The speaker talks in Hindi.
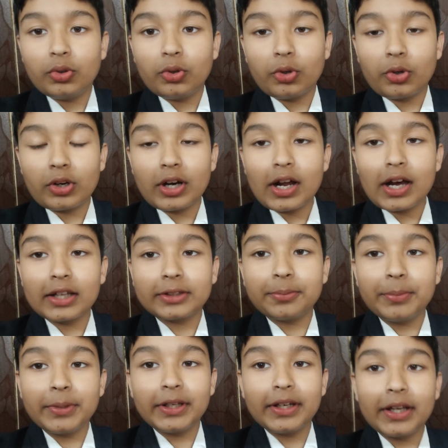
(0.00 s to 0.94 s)
और
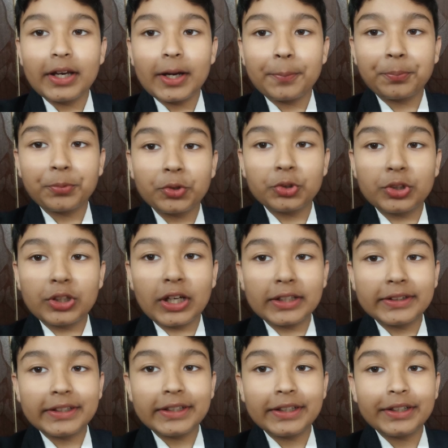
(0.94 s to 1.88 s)
रात मैंने आपको
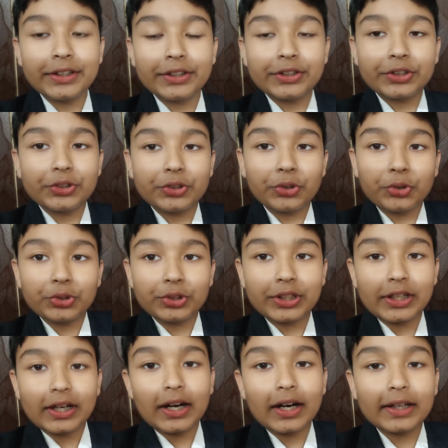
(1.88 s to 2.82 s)
दादी तो
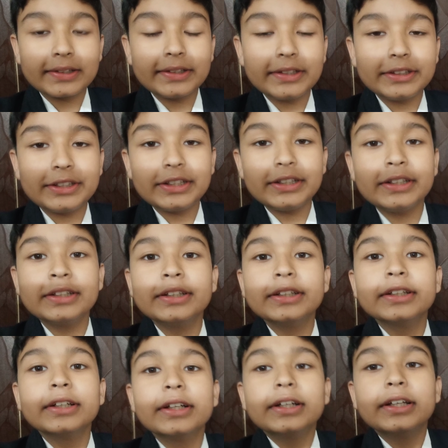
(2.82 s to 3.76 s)
दिखा दी थी
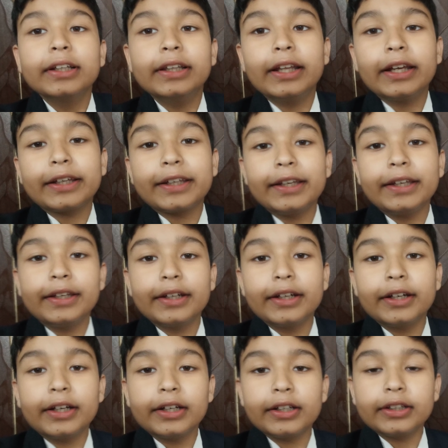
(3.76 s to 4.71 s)
लेकिन
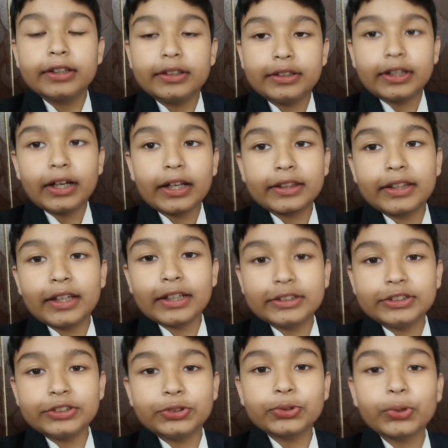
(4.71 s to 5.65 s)

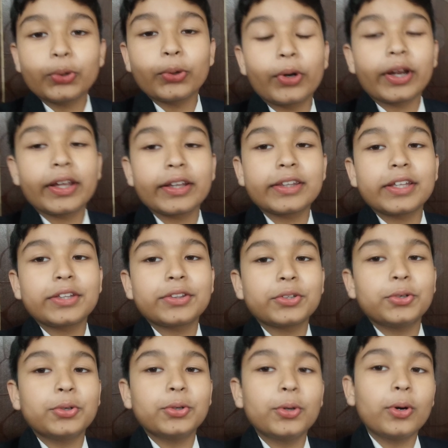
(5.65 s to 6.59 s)
दादाजी सो रहे थे
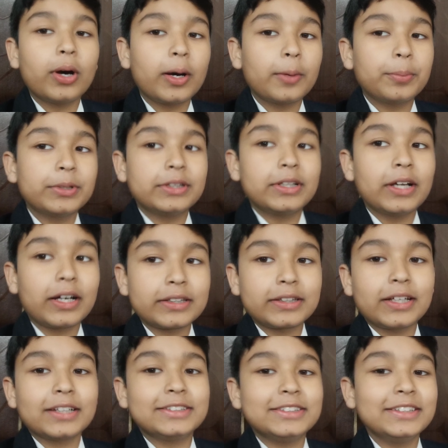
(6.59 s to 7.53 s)
तो अब
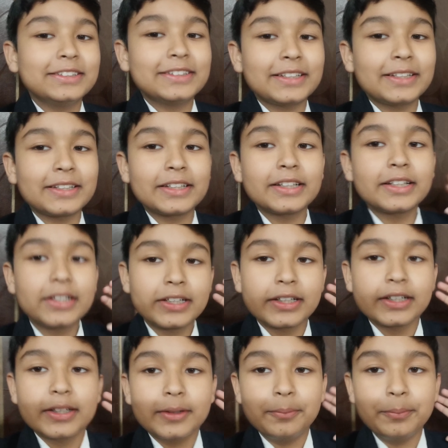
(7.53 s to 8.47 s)
दादाजी से
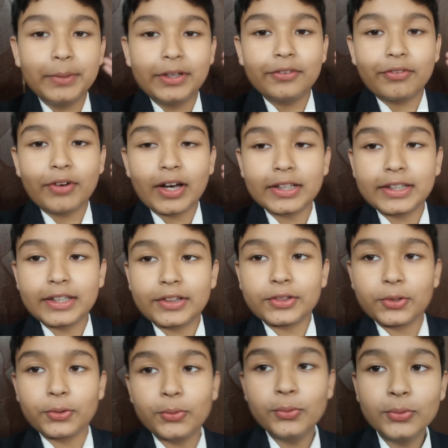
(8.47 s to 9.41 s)
मिलवा देता